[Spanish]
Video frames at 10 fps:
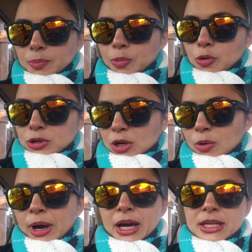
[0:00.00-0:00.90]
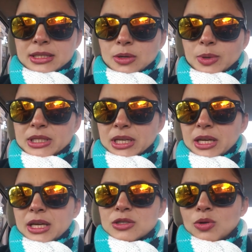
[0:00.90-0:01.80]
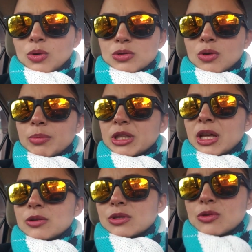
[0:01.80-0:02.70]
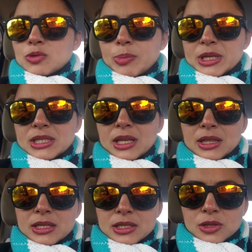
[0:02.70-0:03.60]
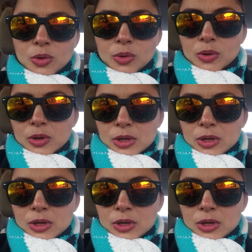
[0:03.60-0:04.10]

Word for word: o sea, no baja de cinco estrellas, todos los comentarios de sus pacientes y todo